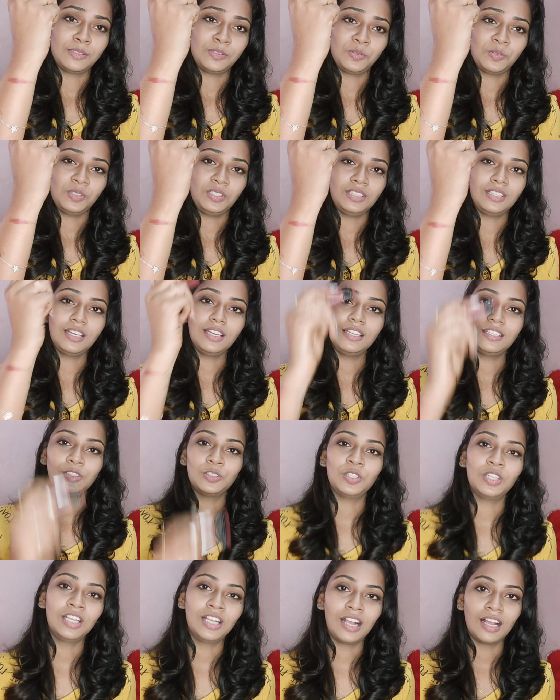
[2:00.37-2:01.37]
ஸோ இதான்
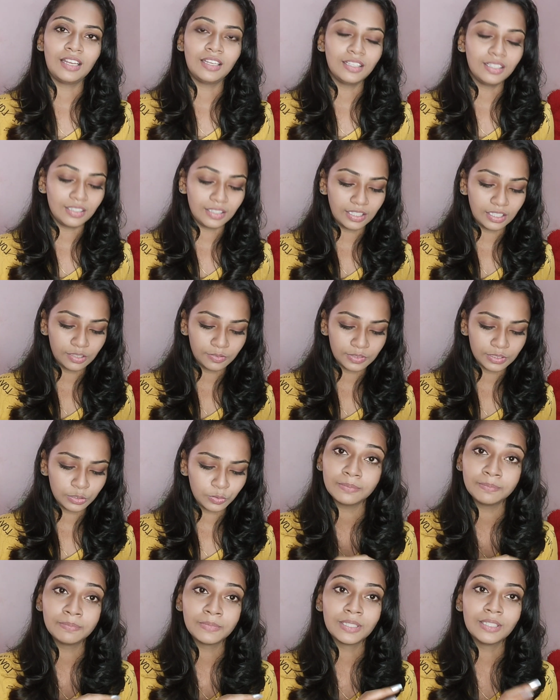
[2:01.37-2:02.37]
இதோட கலர் இது வந்து